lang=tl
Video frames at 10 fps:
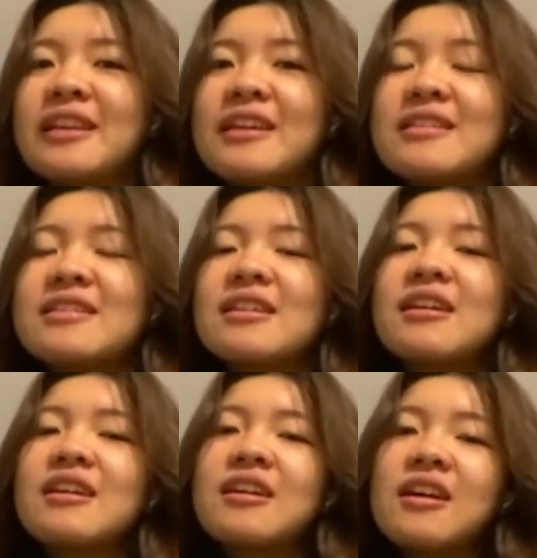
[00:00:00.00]
is,
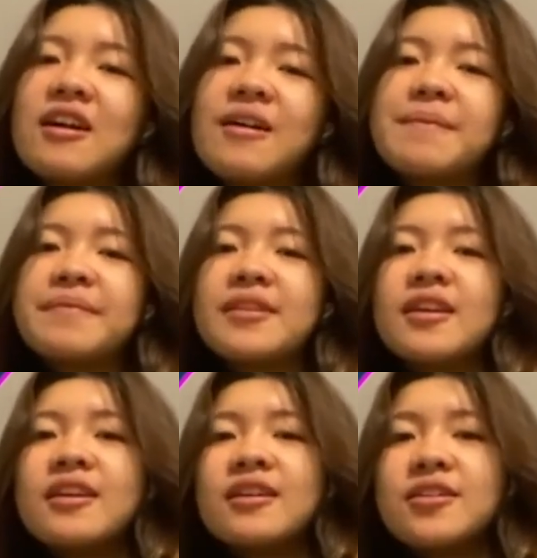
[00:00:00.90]
um,
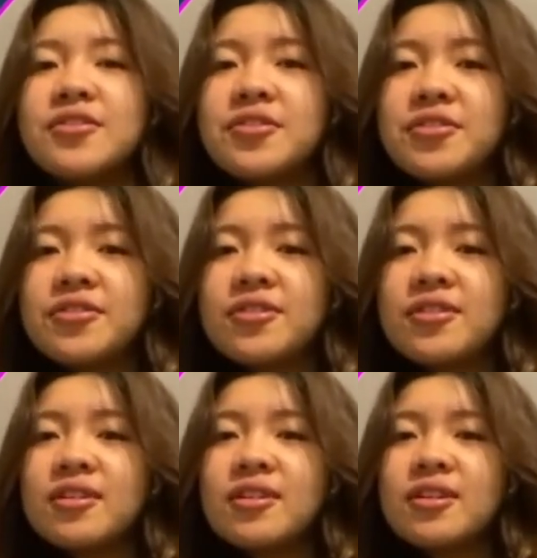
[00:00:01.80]
yung
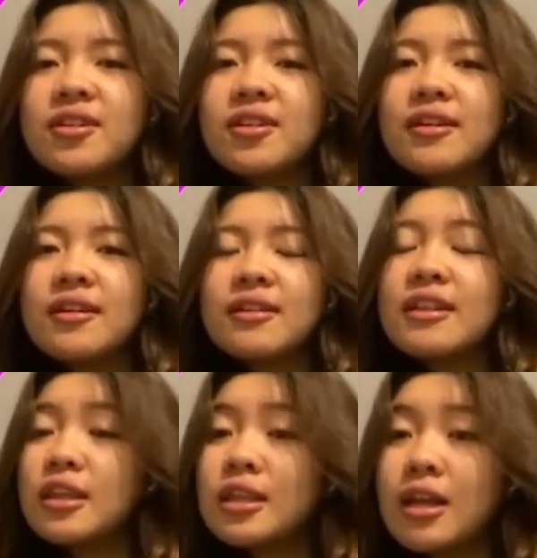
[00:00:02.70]

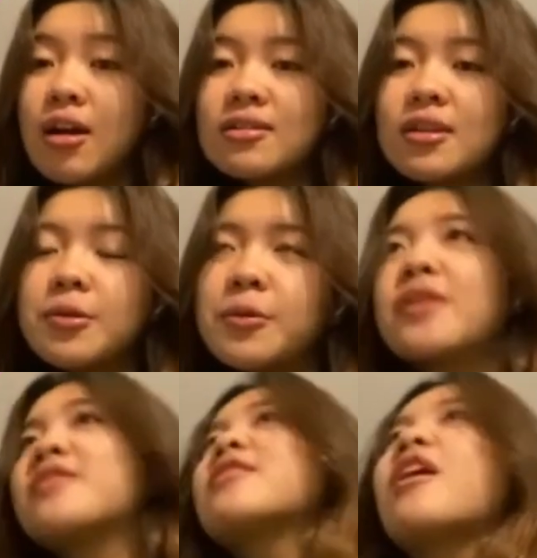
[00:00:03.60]
nandito na ako sa
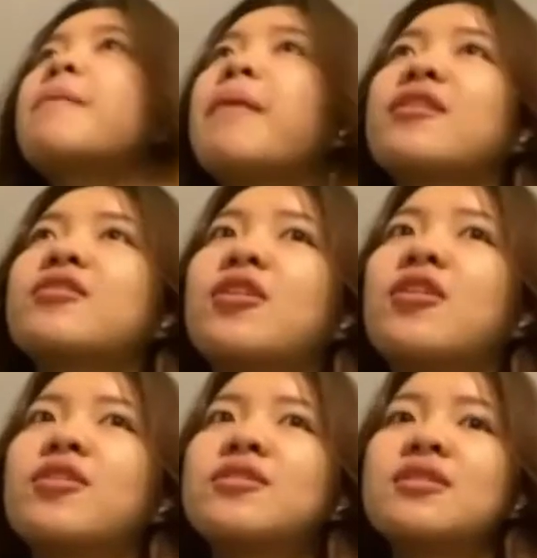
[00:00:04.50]
US, nakapasok
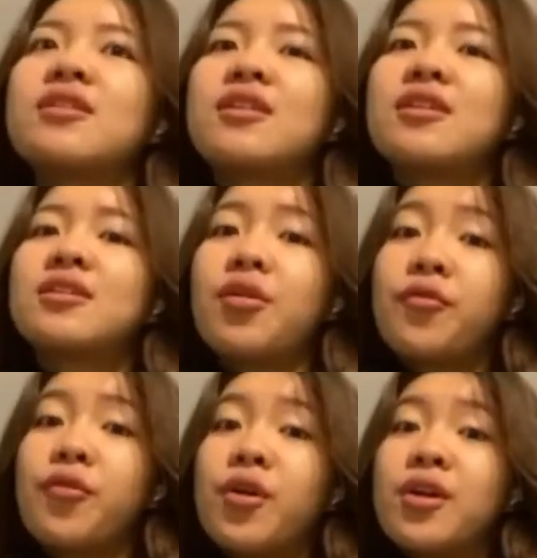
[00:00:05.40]
ako sa top
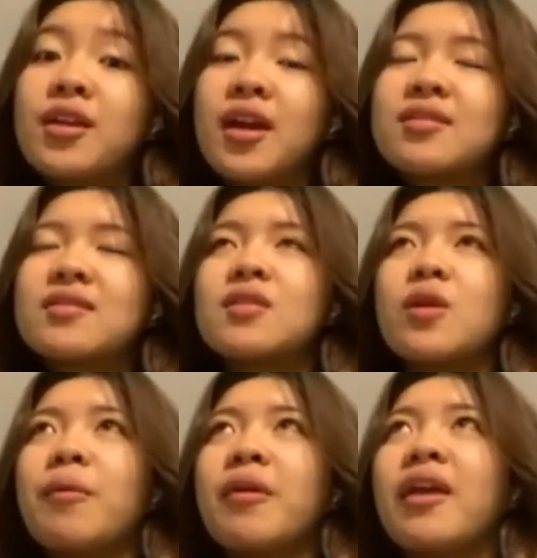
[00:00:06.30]
4 ng
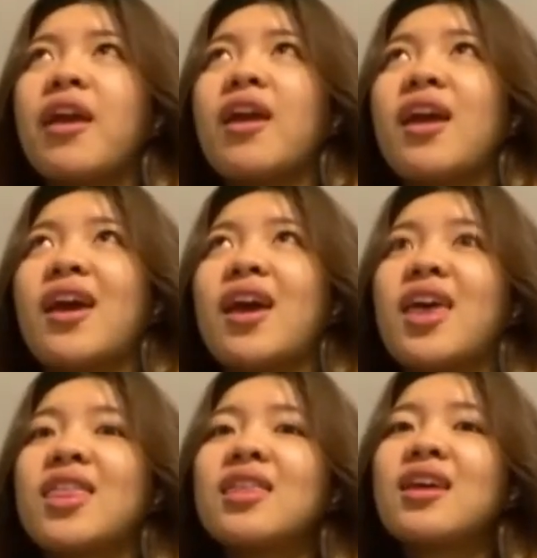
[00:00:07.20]
NCAA and